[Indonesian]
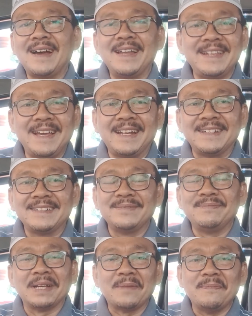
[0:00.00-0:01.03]
Nah, lihat
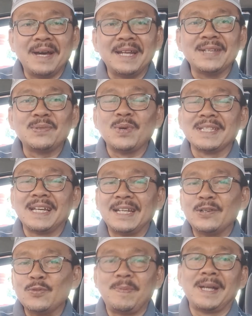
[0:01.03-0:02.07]
bagaimana
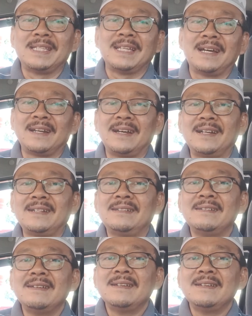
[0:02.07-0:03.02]
suasana upacara,